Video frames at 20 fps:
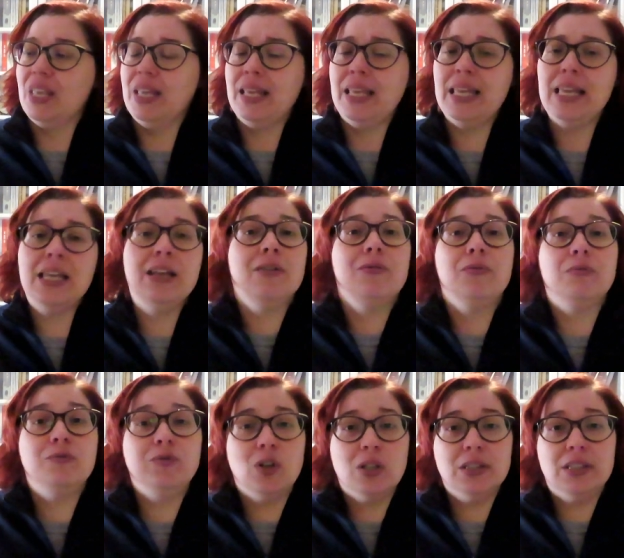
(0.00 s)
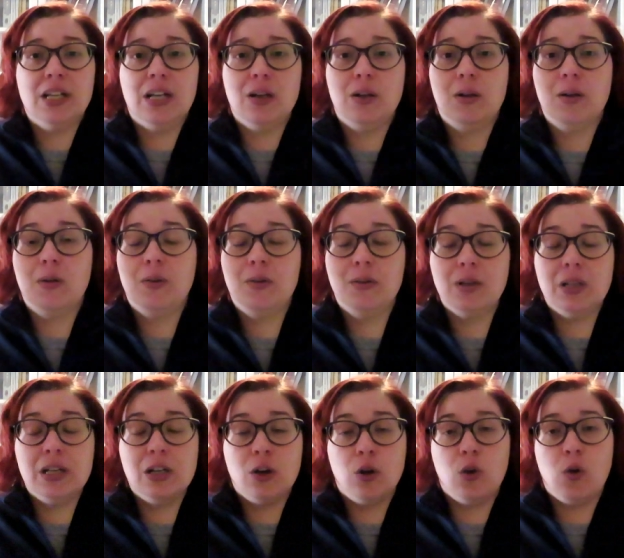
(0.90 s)
E volta
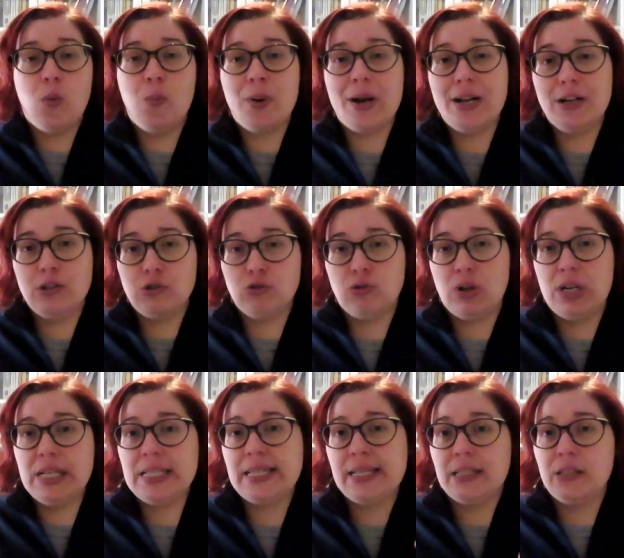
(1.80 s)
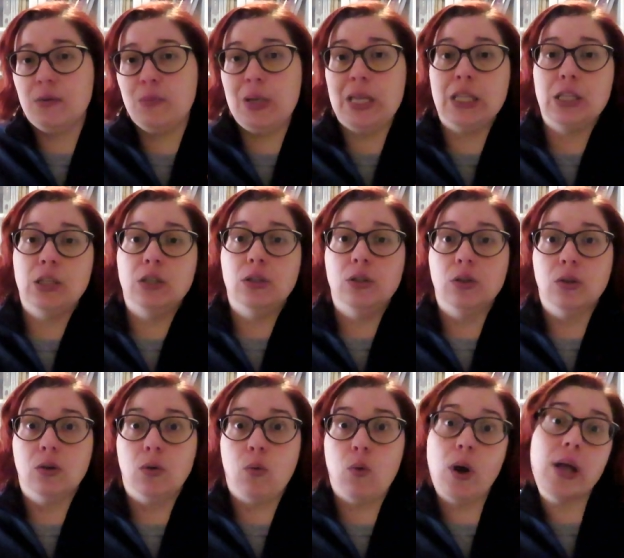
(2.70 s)
a, a recuperar a história exatamente
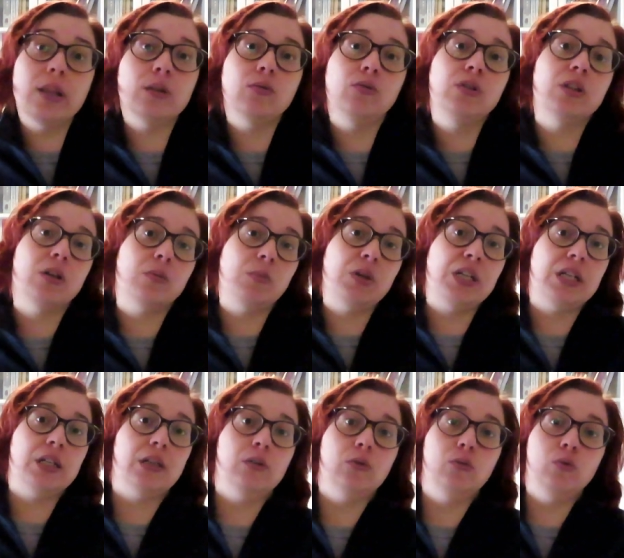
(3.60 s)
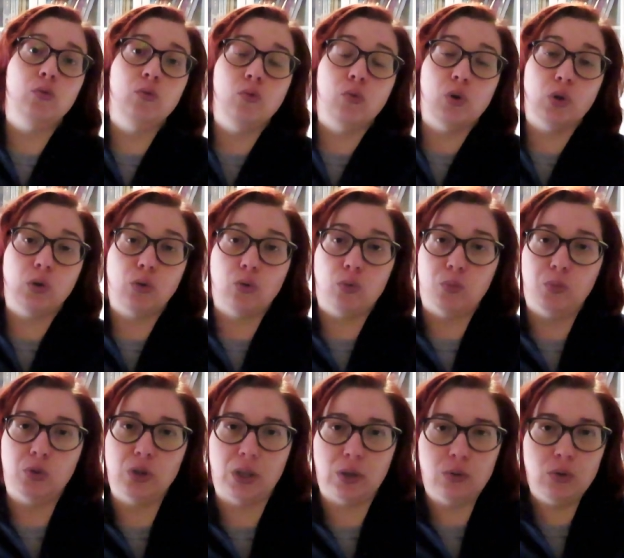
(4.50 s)
quando termina o outro.
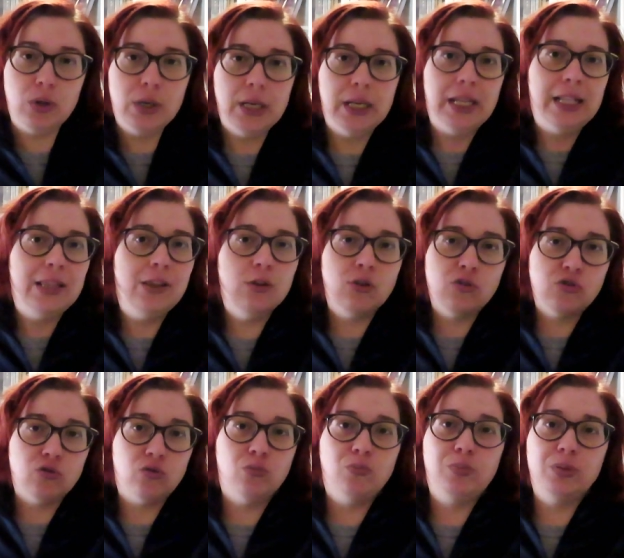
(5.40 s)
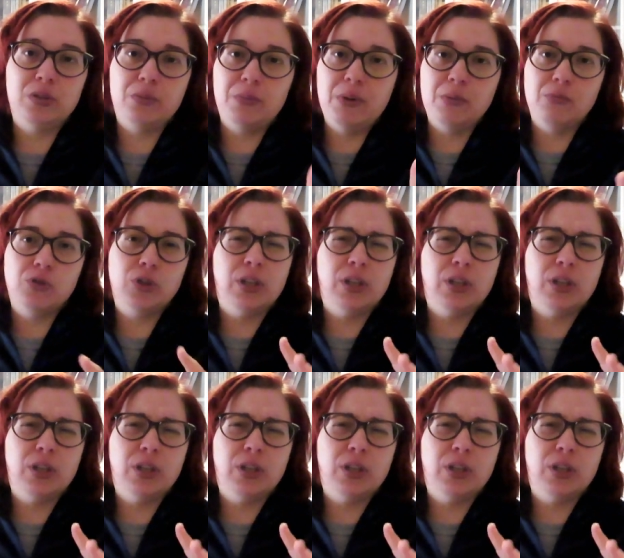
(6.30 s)
Portanto, nós não percebemos